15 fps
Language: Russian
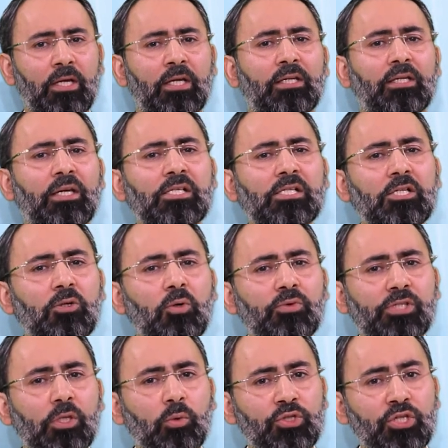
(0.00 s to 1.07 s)
если он
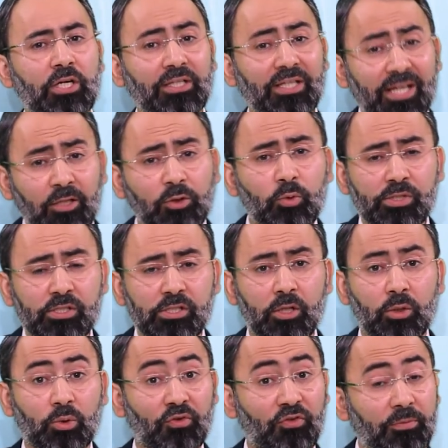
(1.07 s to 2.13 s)
заключает эту
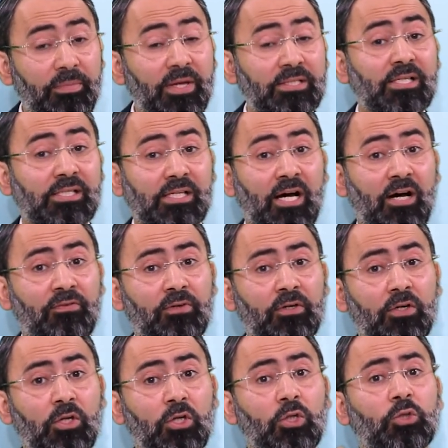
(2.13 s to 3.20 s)
сделку в месяц АВ,
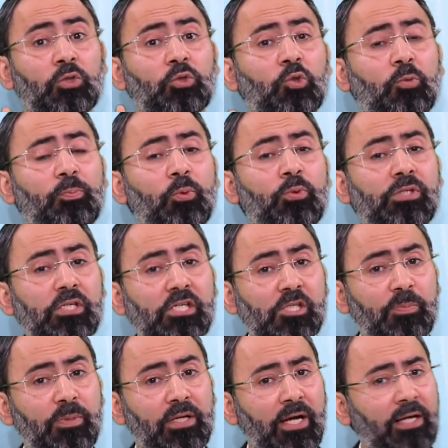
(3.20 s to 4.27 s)
то пусть
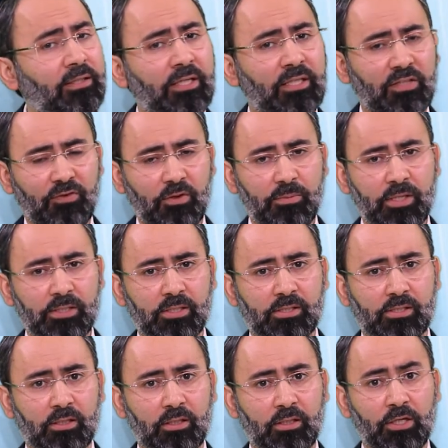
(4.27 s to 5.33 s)
избегает этого
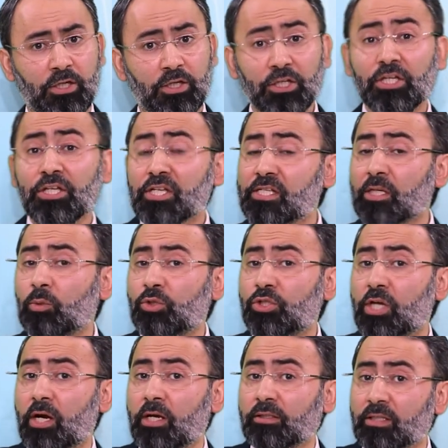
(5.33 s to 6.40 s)
месяца и не
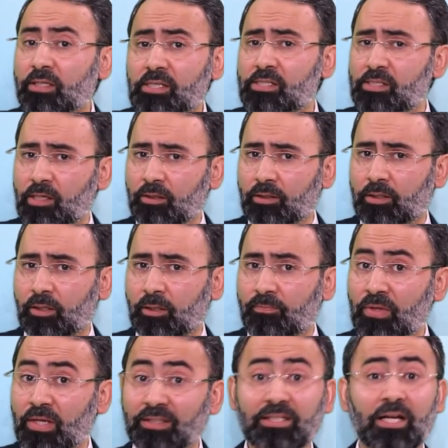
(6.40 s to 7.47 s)
заключает сделки,
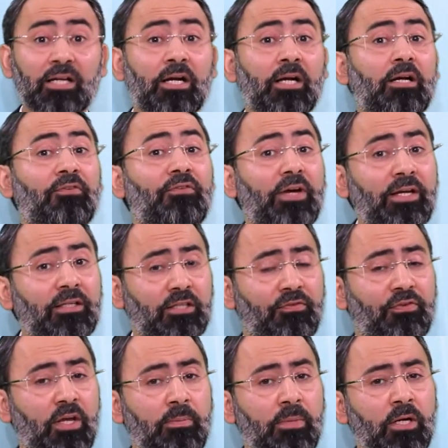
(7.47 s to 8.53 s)
так как в это
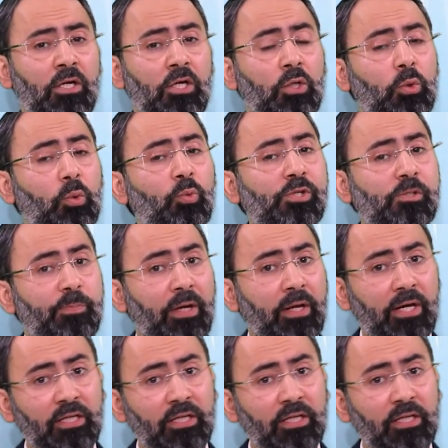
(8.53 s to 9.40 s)
время успех